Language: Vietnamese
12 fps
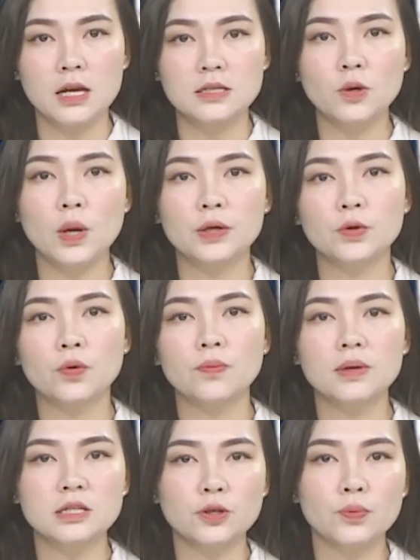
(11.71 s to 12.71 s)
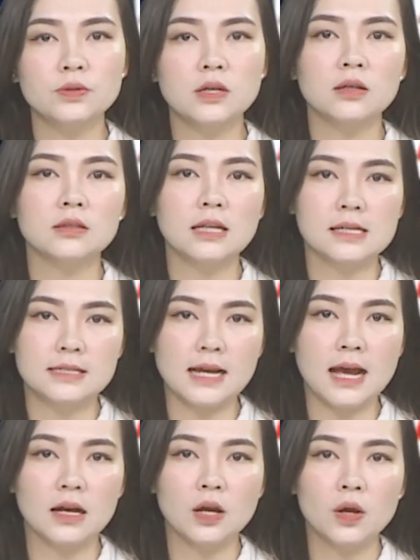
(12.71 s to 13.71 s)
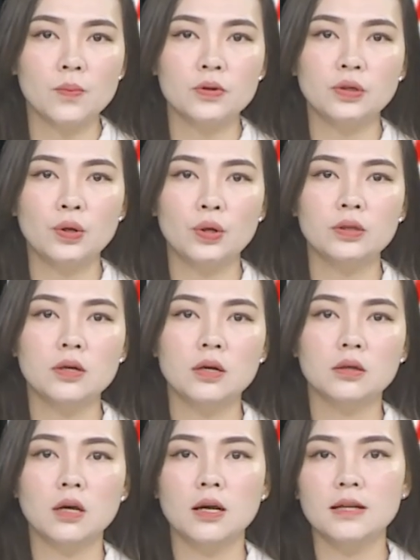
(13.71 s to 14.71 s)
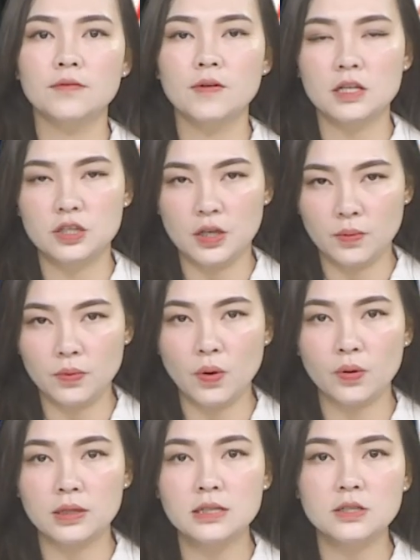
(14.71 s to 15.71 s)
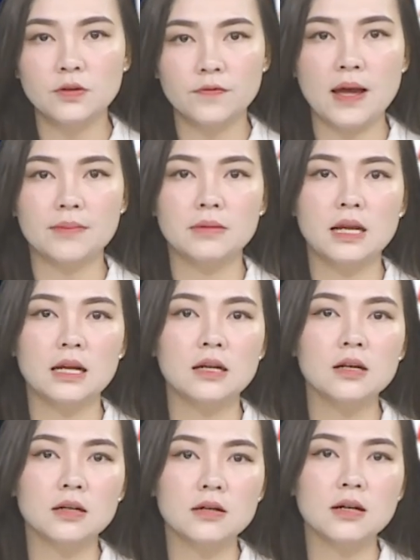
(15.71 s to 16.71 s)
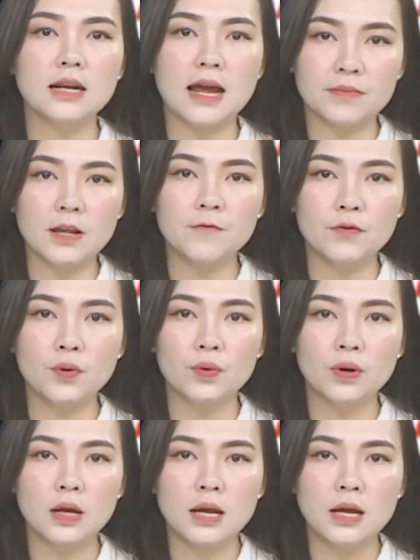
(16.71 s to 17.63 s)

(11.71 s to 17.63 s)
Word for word: dư luận cũng bức xúc trước tình trạng một số đối tượng có hành vi chống đối, xúc phạm đến lực lượng làm nhiệm vụ.